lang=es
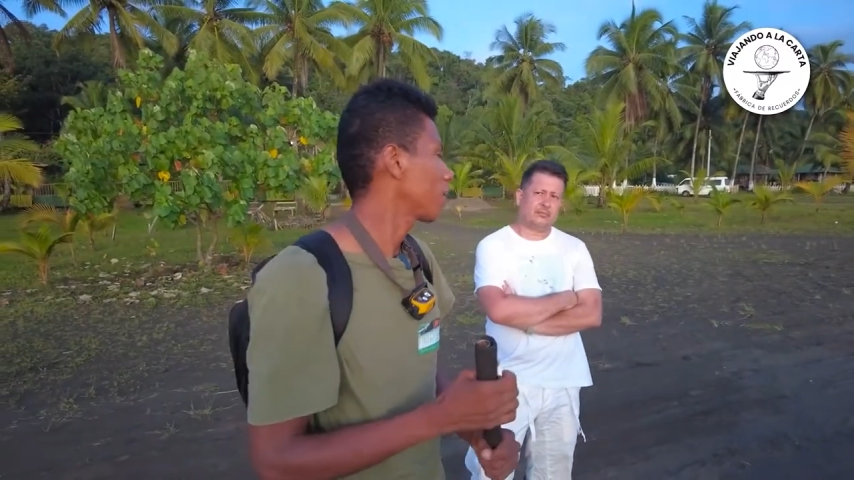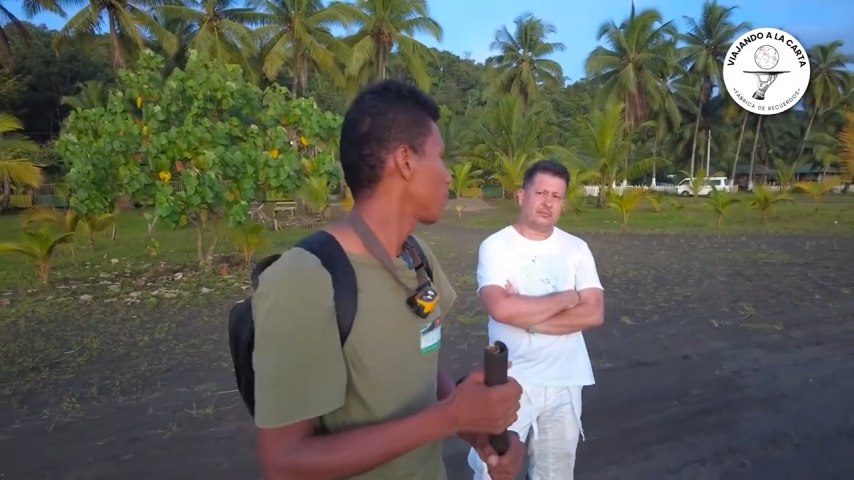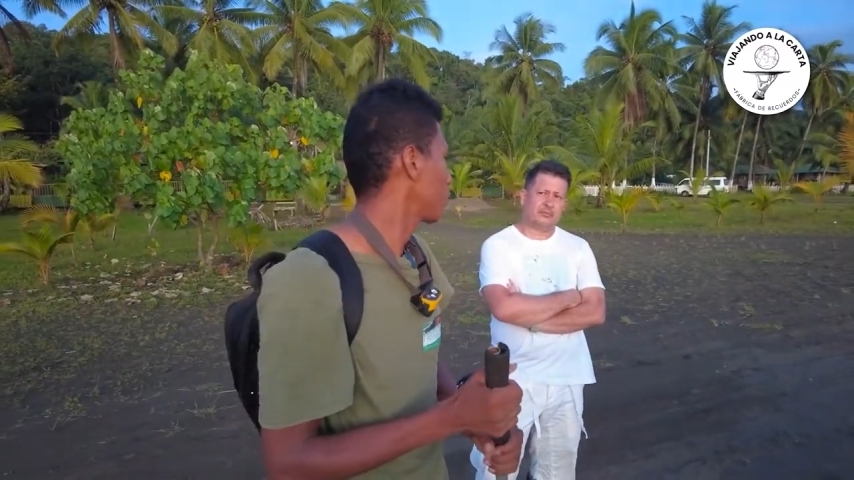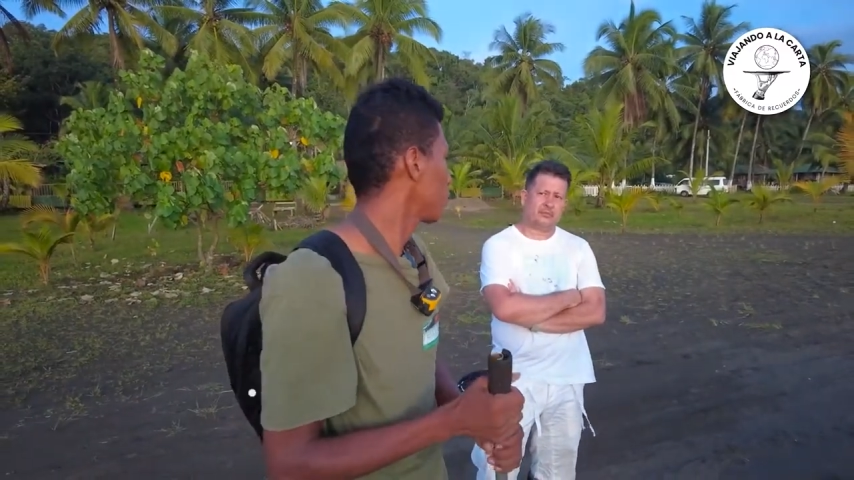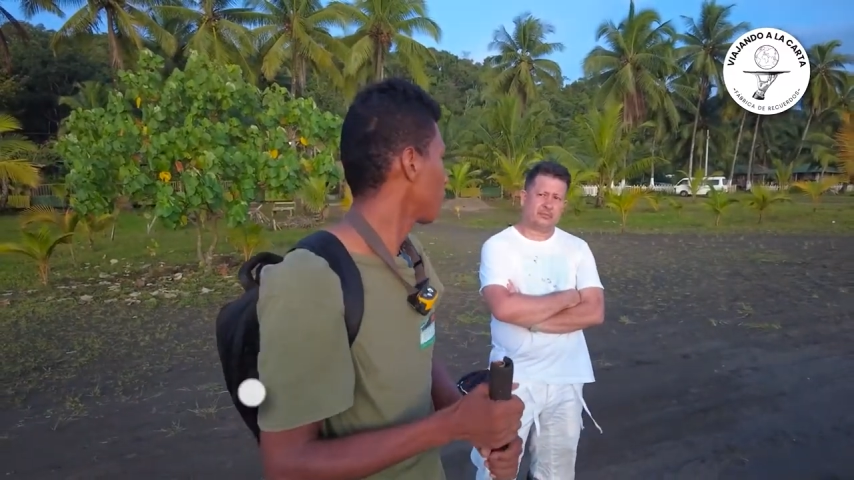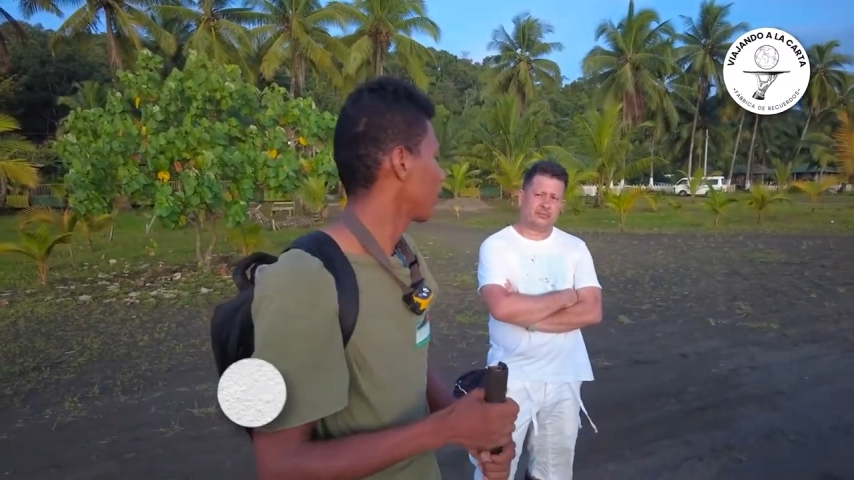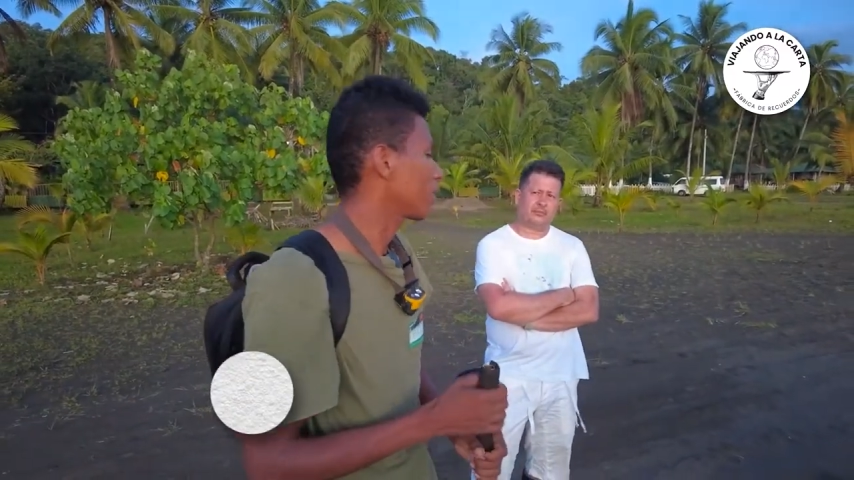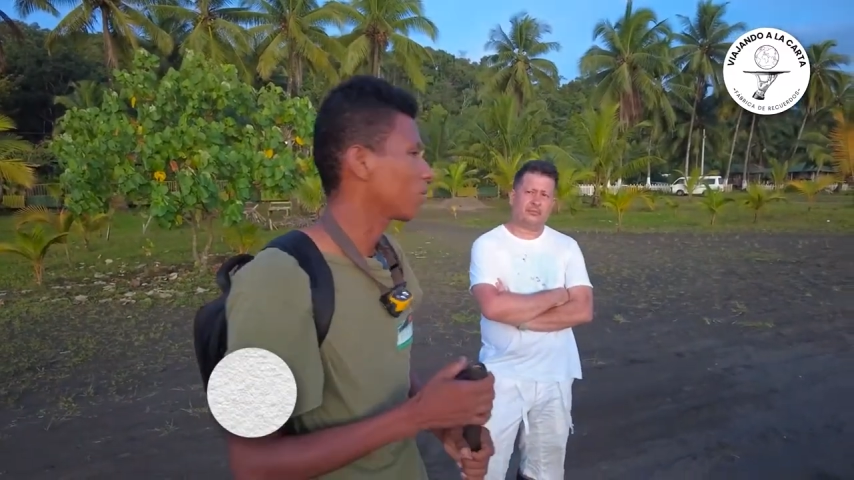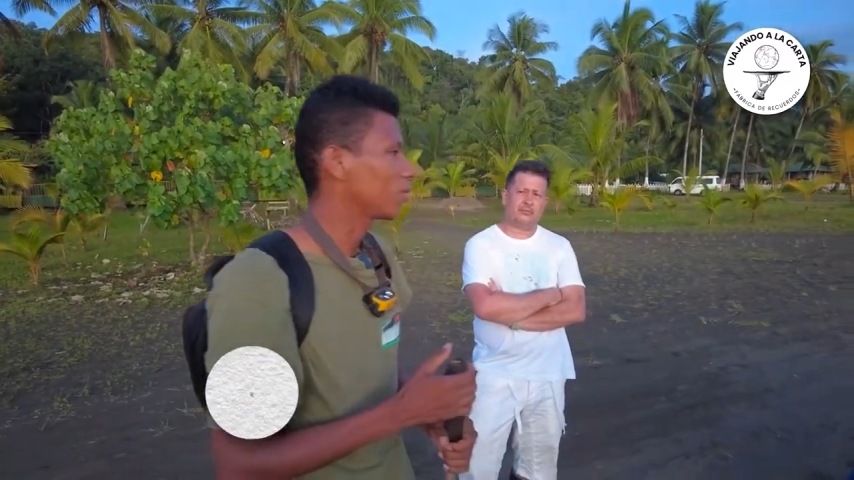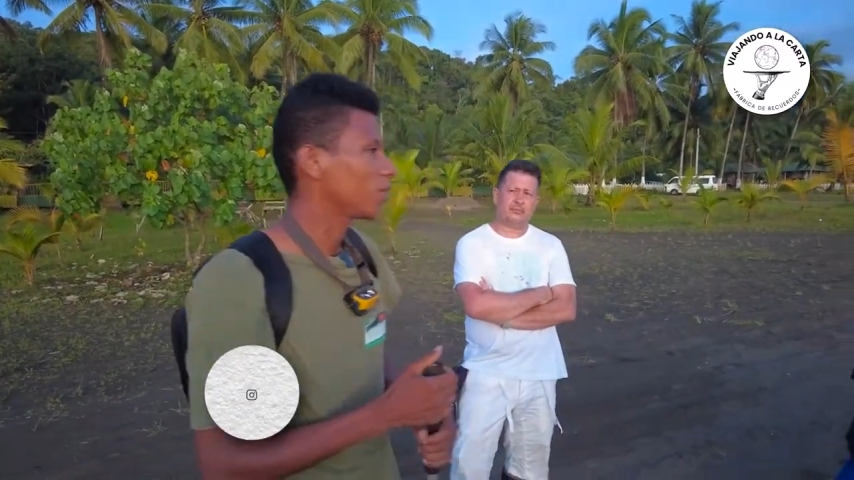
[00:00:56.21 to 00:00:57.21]
aventura, a ver qué
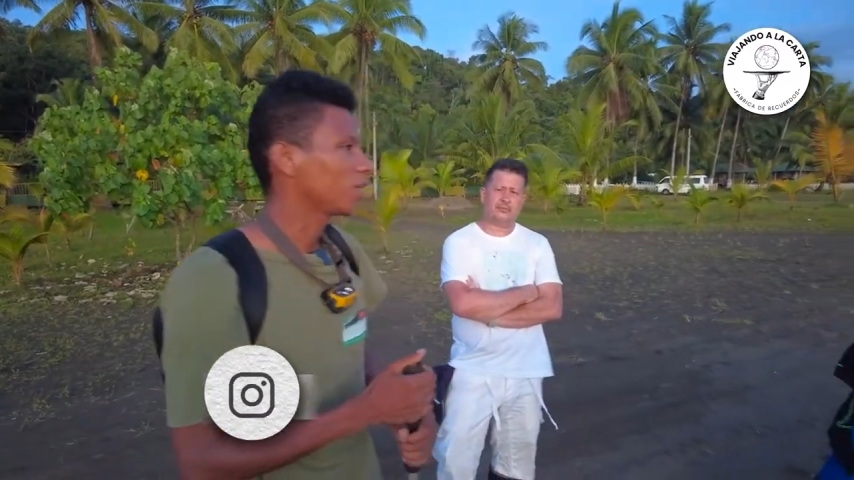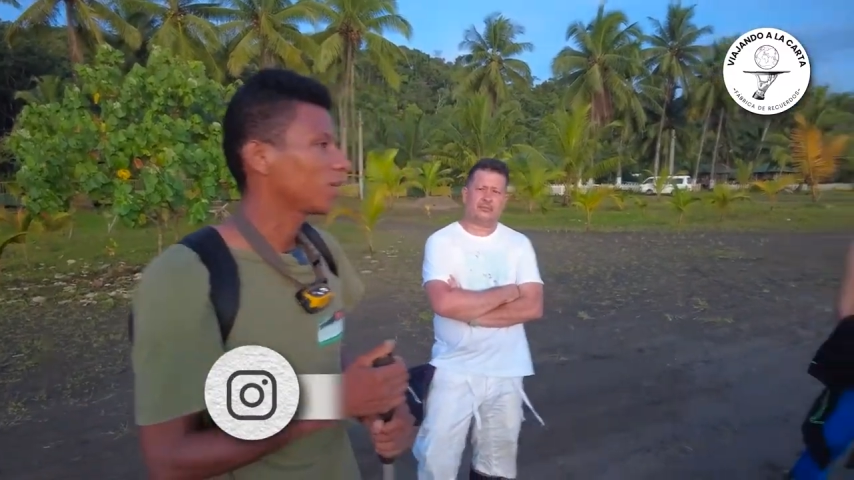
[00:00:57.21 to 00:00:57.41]
nos tiene